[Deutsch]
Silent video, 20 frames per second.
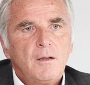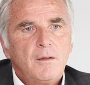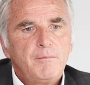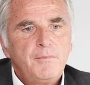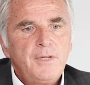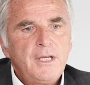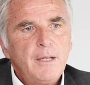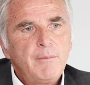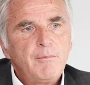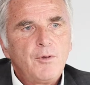
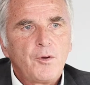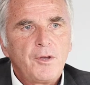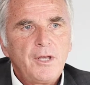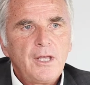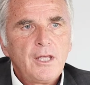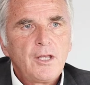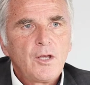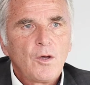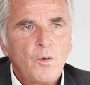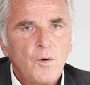Mit dem
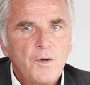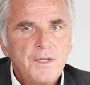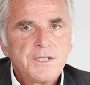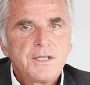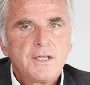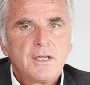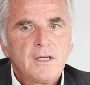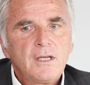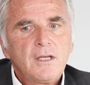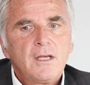neuen
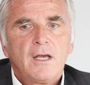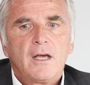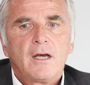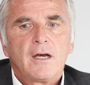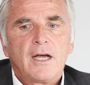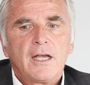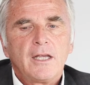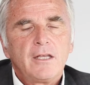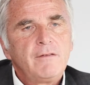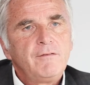Gehäuse
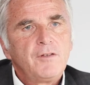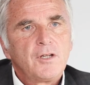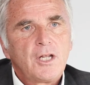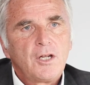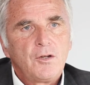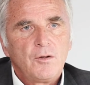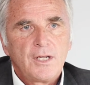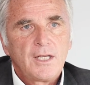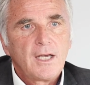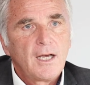erreichen wir
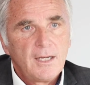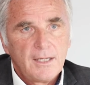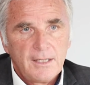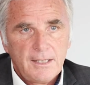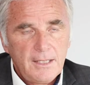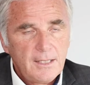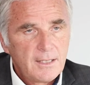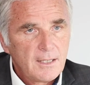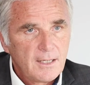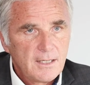natürlich alle
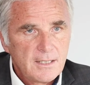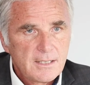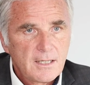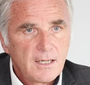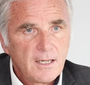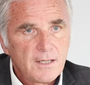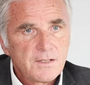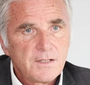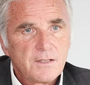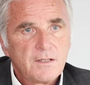
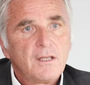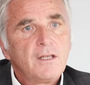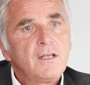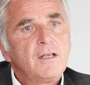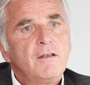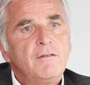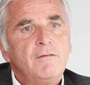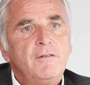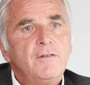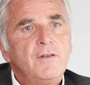Dichtheitsklassen.
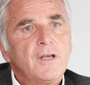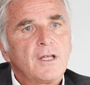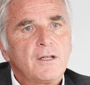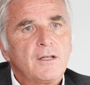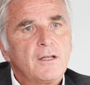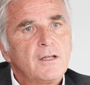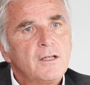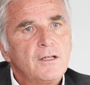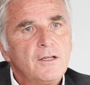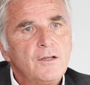Wir
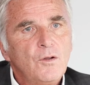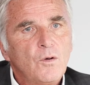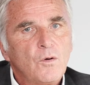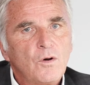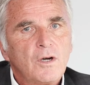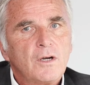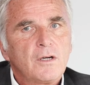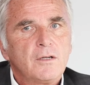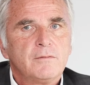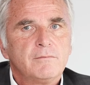werden
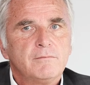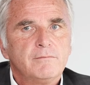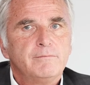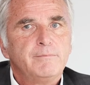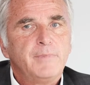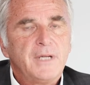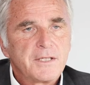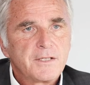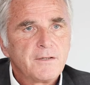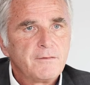noch
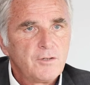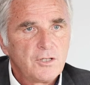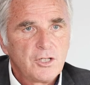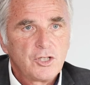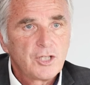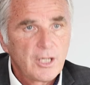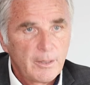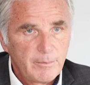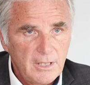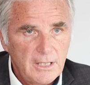besser von der
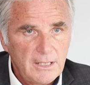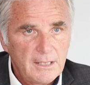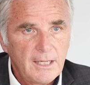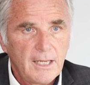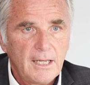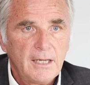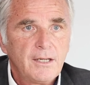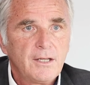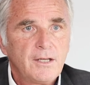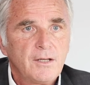
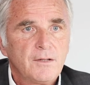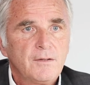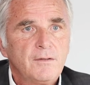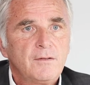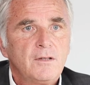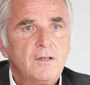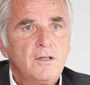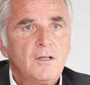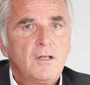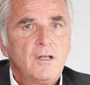Stabilität her
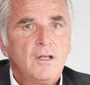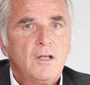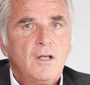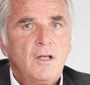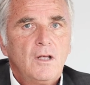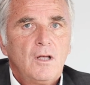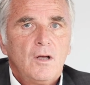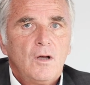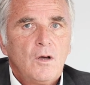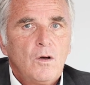
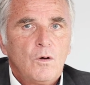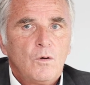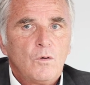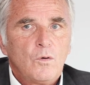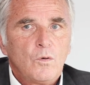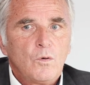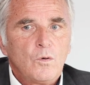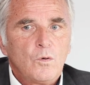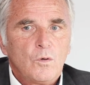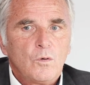
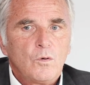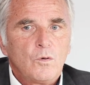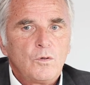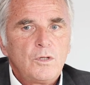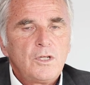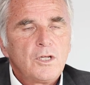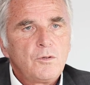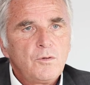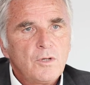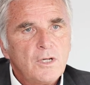
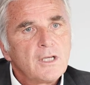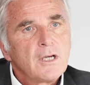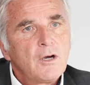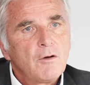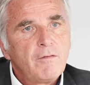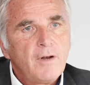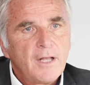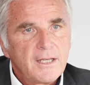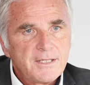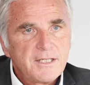und natürlich auch
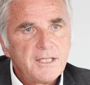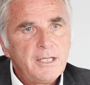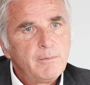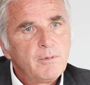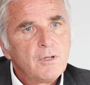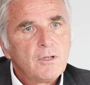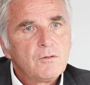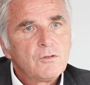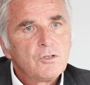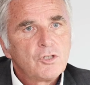
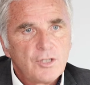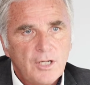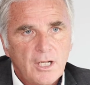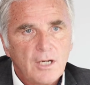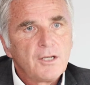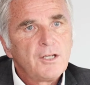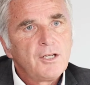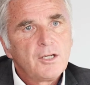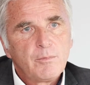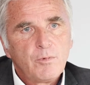flexibler und
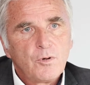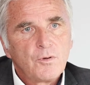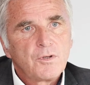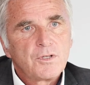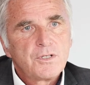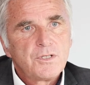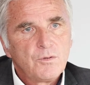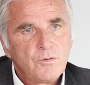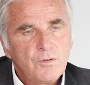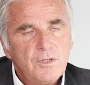schneller in der
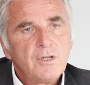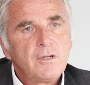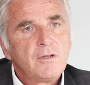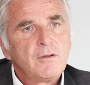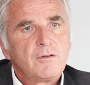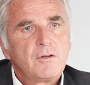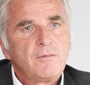Produktion.